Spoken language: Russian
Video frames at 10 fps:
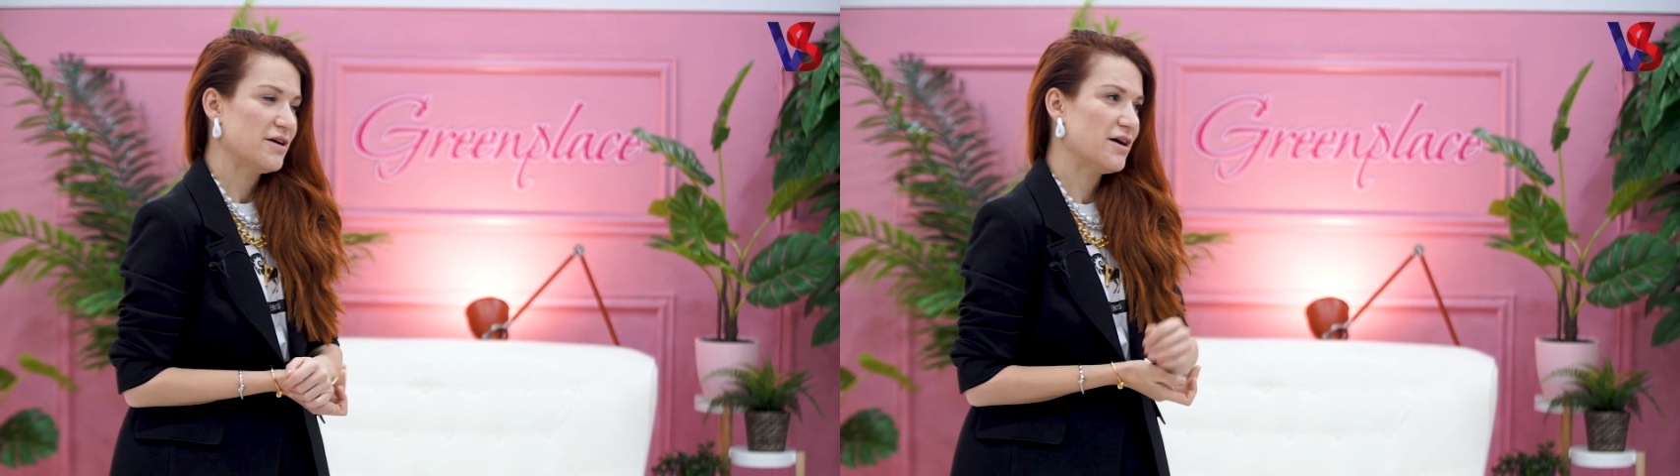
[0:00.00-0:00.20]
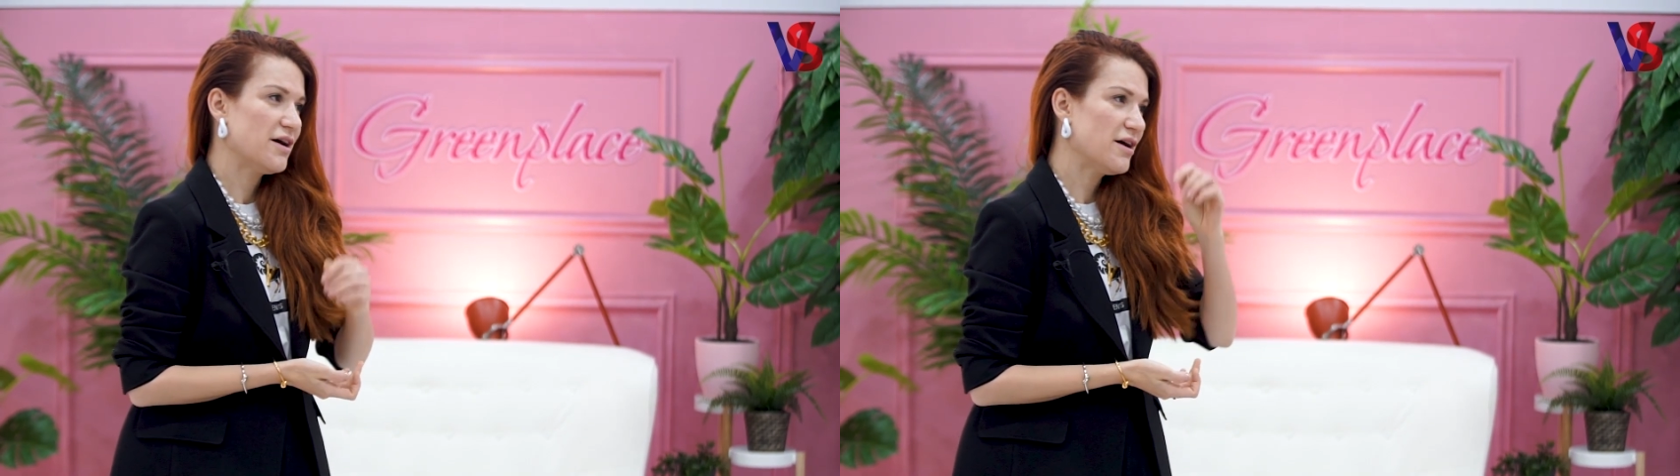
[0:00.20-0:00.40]

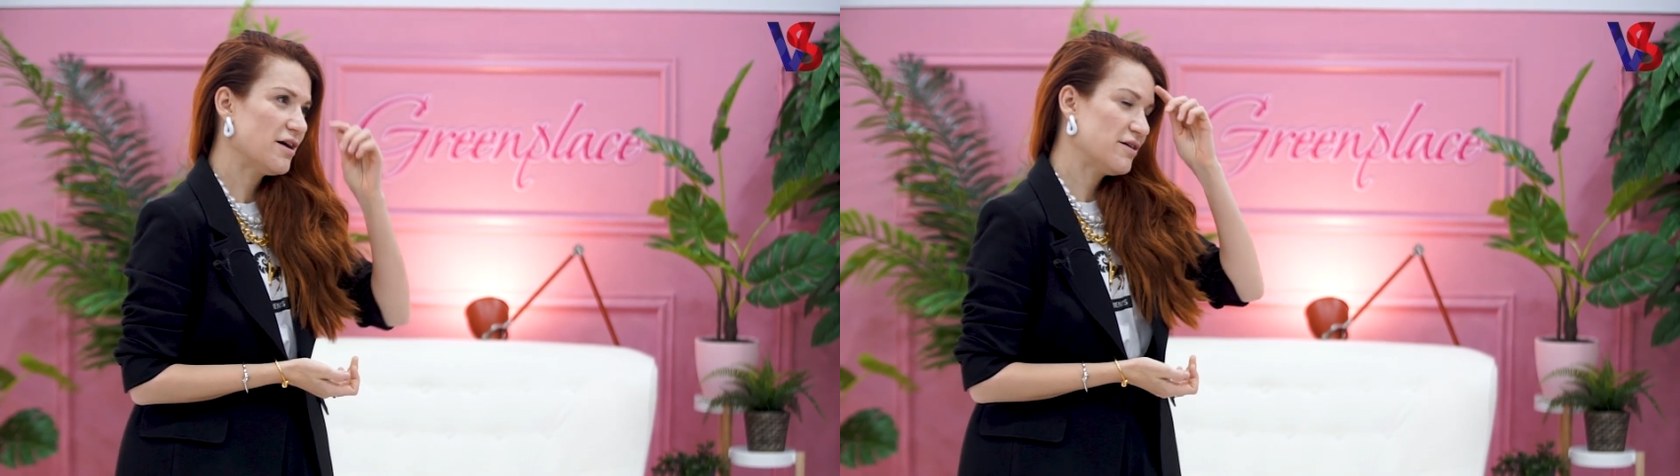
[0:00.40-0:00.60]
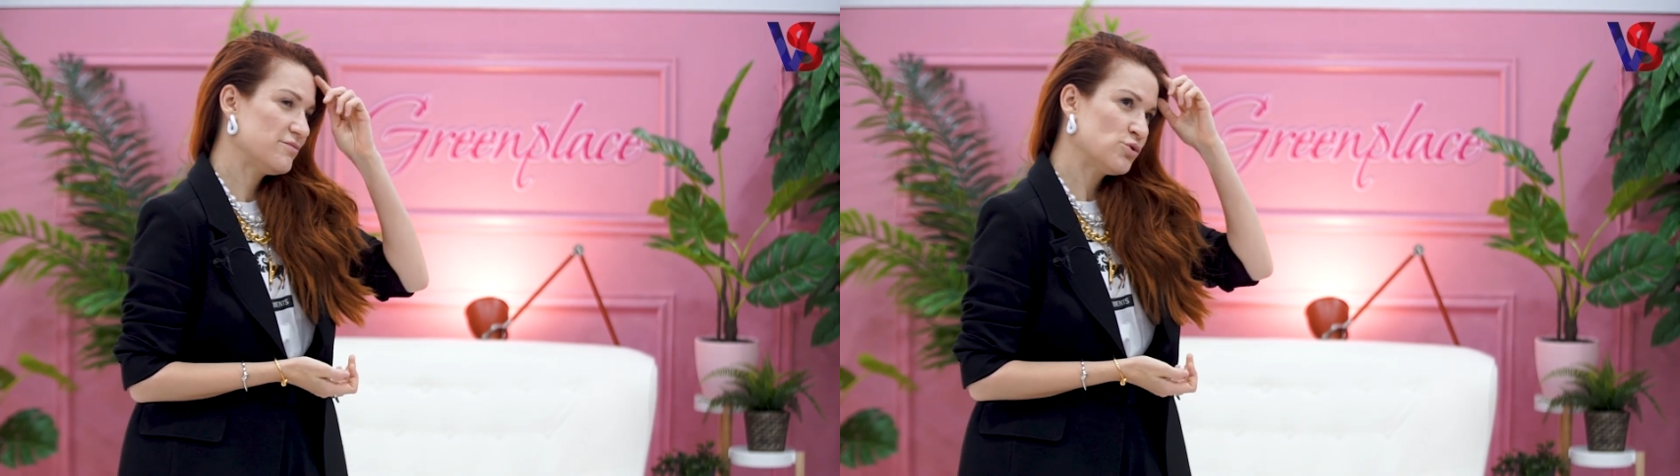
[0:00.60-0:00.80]

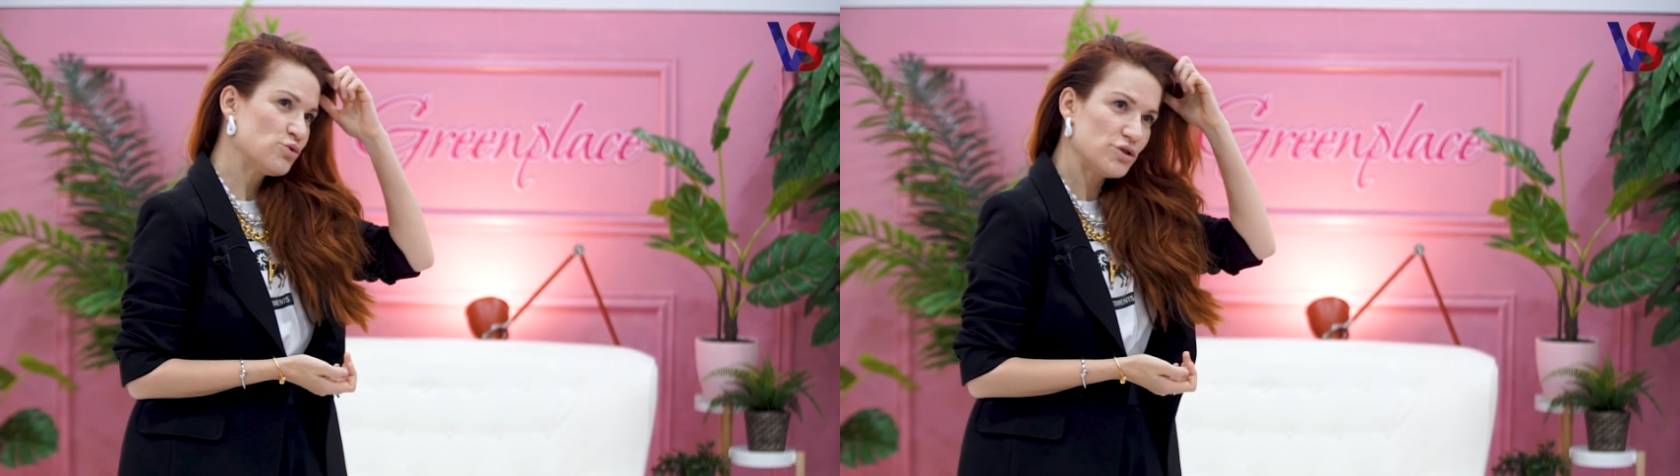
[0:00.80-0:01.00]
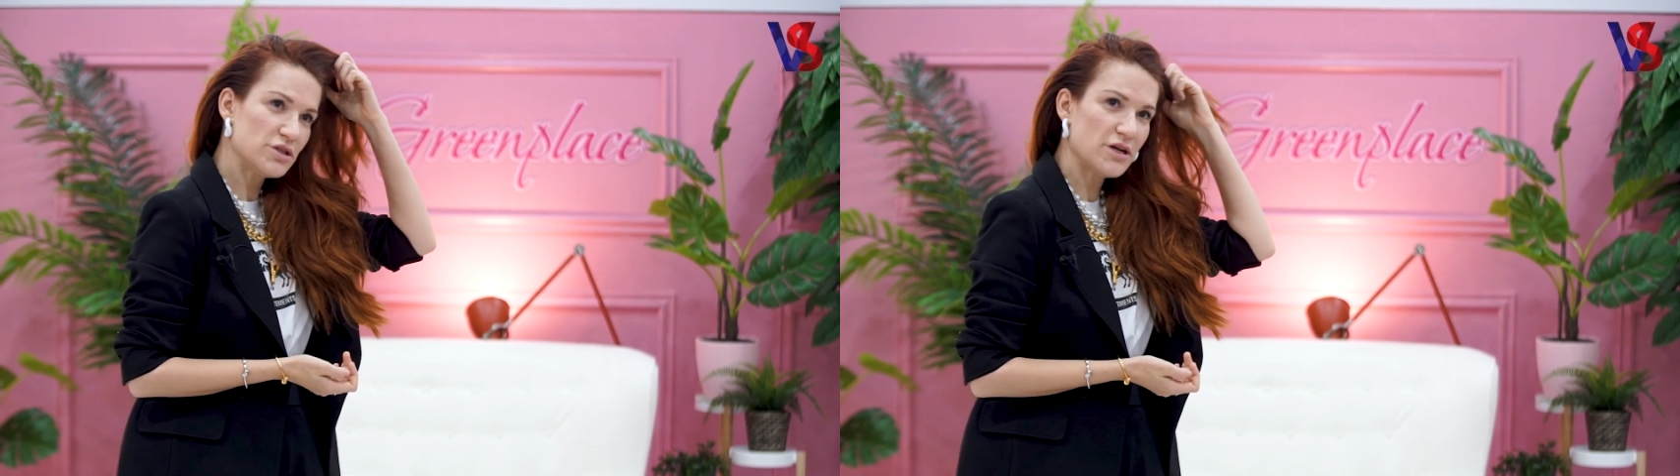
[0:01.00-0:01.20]
А, ну,
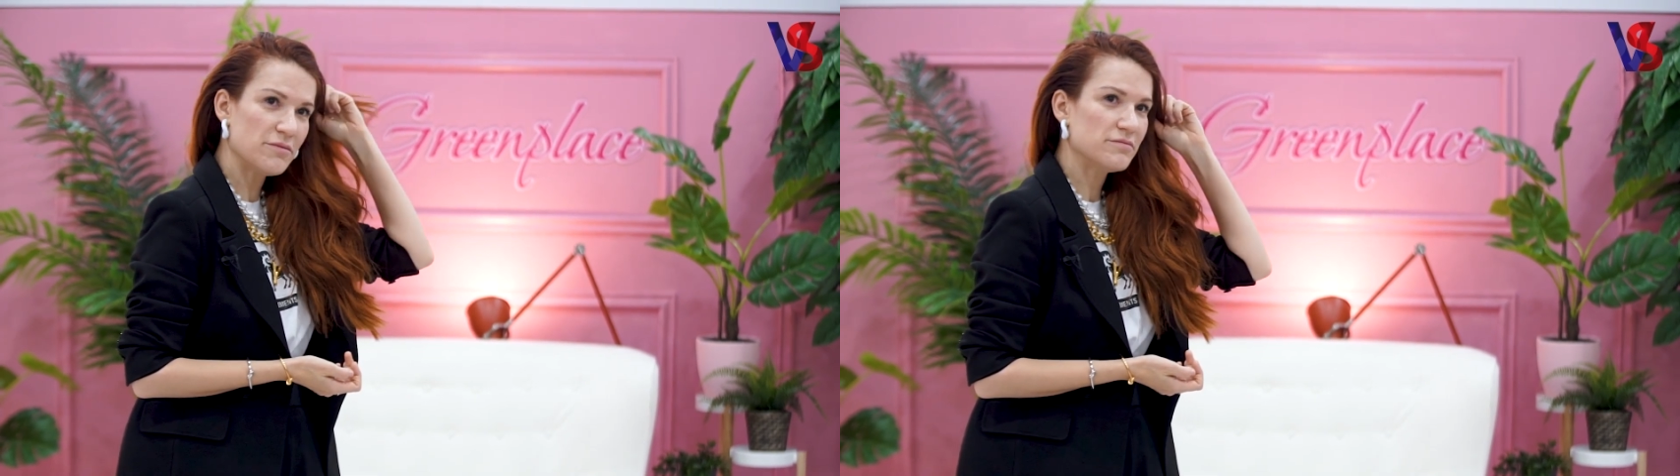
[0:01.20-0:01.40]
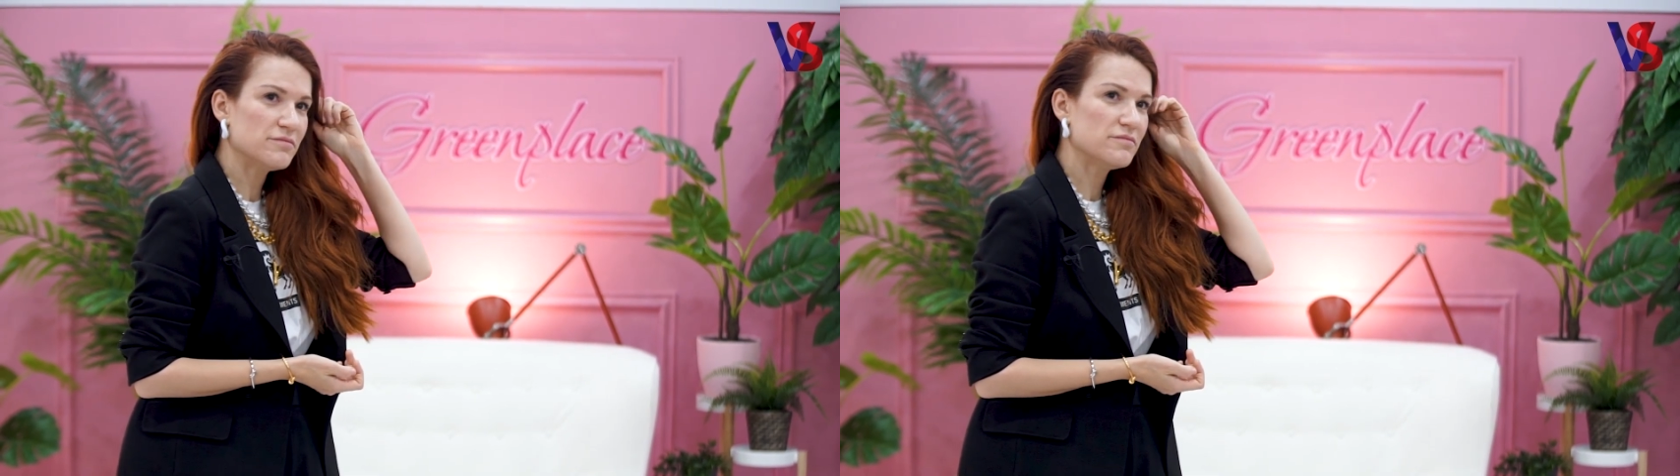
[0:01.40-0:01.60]
то есть там